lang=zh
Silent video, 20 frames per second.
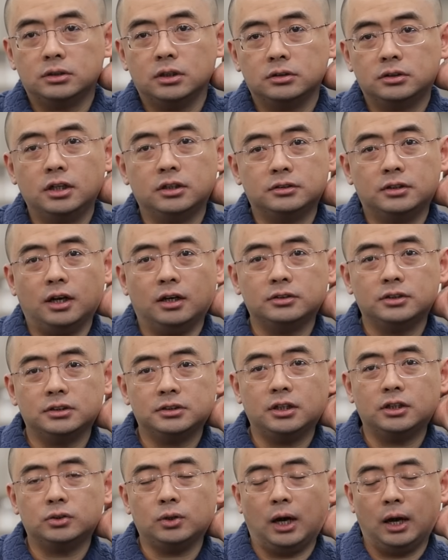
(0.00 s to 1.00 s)
接接好，接
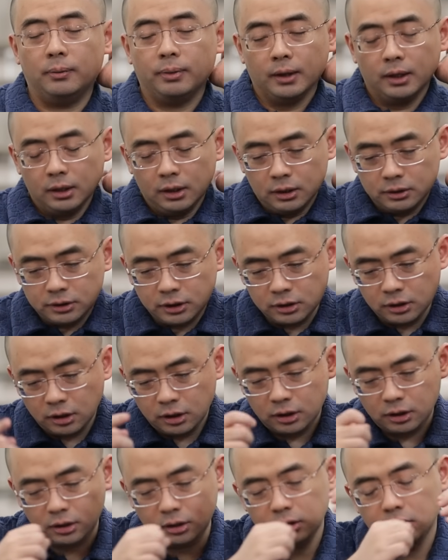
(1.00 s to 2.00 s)
着说啊，这
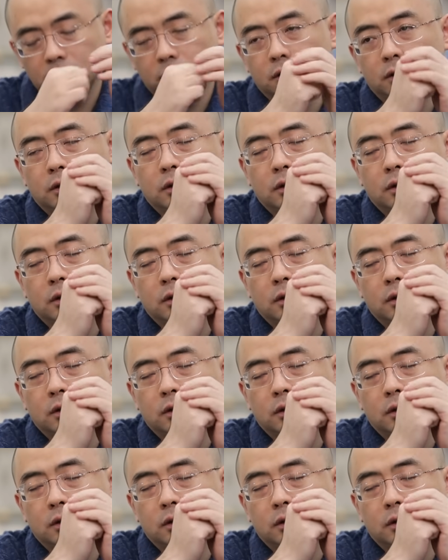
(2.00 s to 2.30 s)
个。